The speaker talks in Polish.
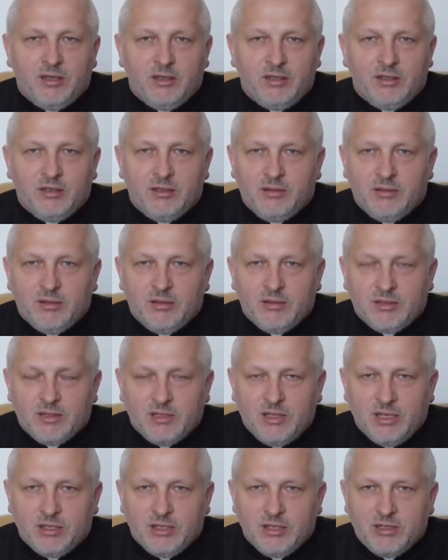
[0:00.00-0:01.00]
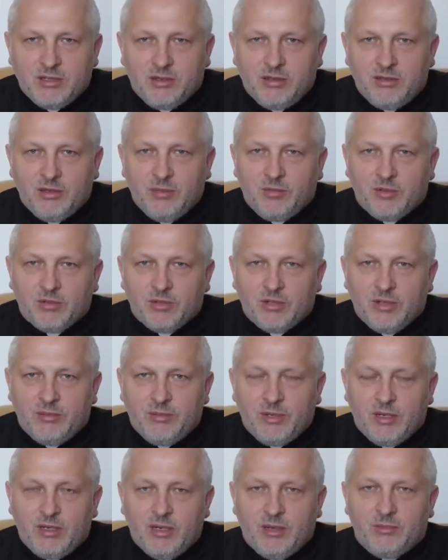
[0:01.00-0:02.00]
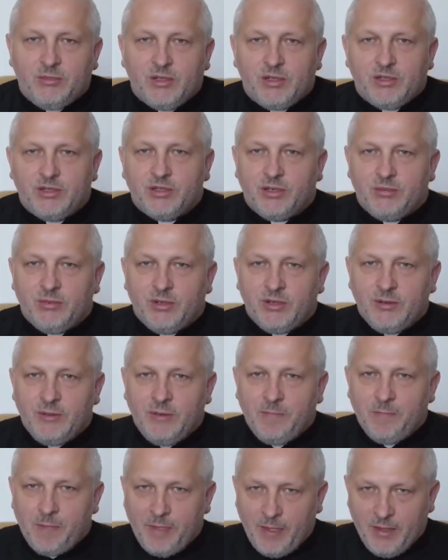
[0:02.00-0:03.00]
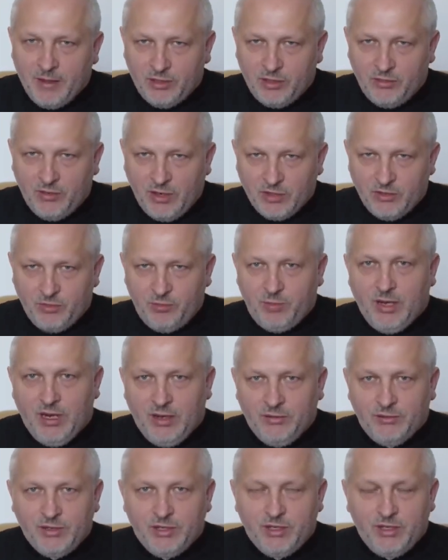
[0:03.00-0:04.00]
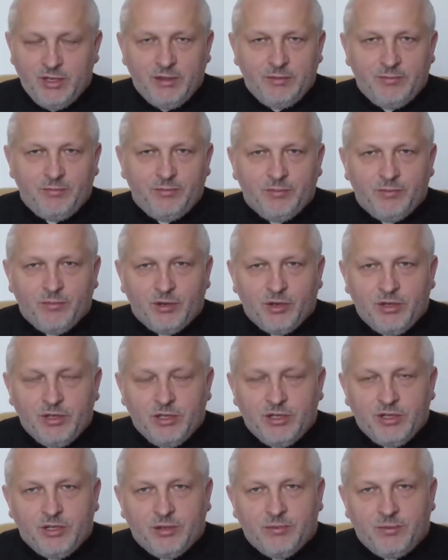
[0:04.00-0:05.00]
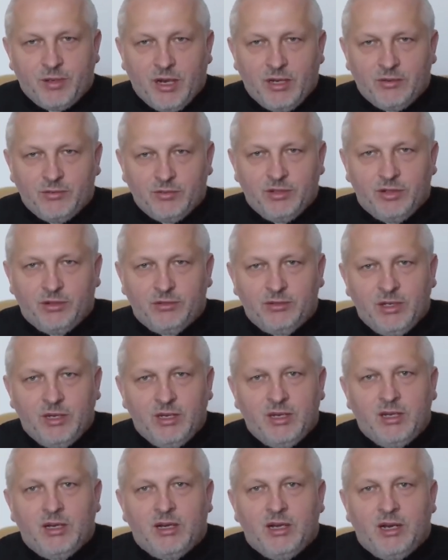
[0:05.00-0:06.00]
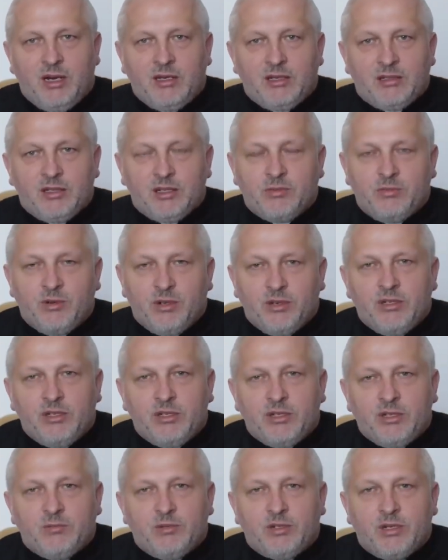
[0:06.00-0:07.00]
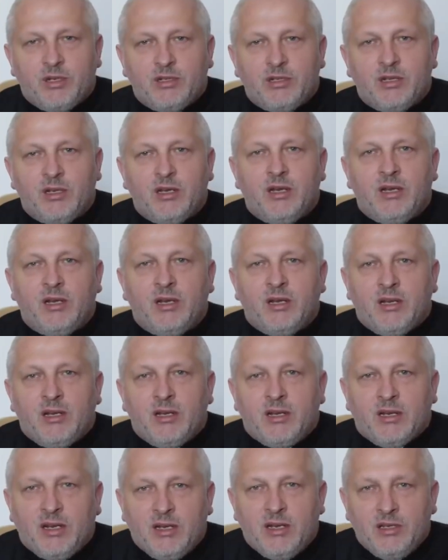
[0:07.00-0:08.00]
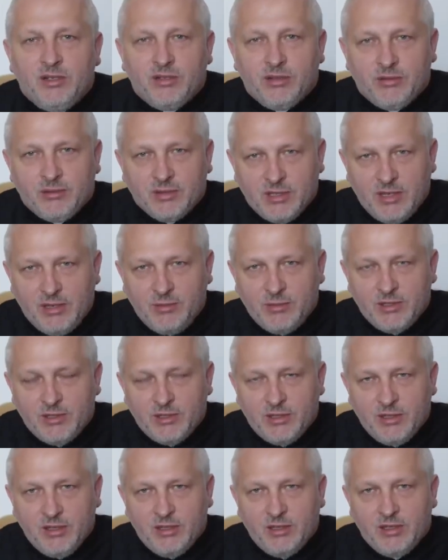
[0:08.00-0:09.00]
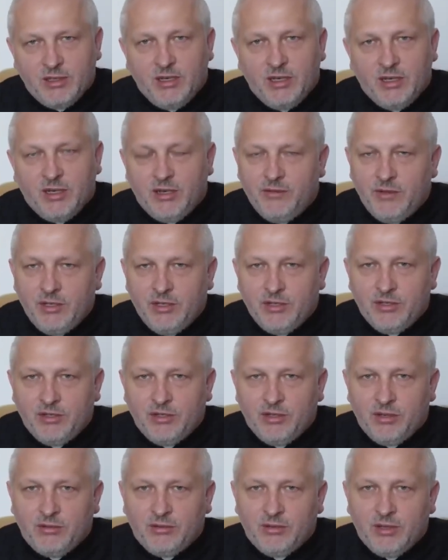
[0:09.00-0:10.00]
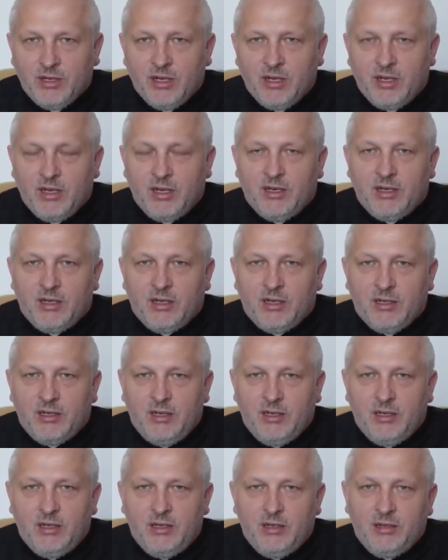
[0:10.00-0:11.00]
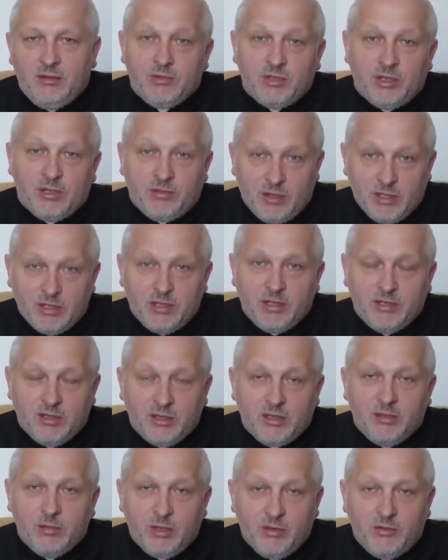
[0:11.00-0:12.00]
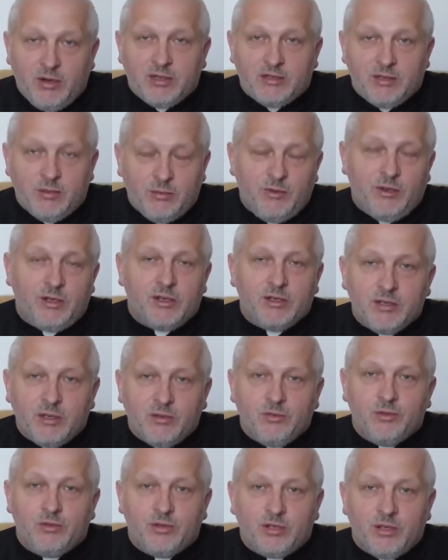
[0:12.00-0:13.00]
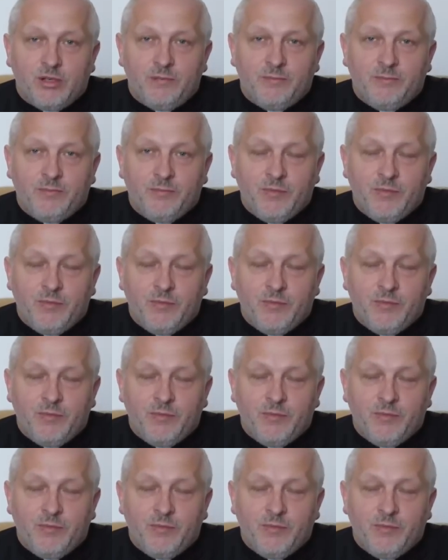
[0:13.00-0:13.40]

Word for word: Y, z naszej strony potrzeba nam, żeby trwać w prawdzie, bronić się prawdą, ale też bronić się przed chęcią zemsty, nienawiścią i przed właśnie takim kwasem faryzeuszy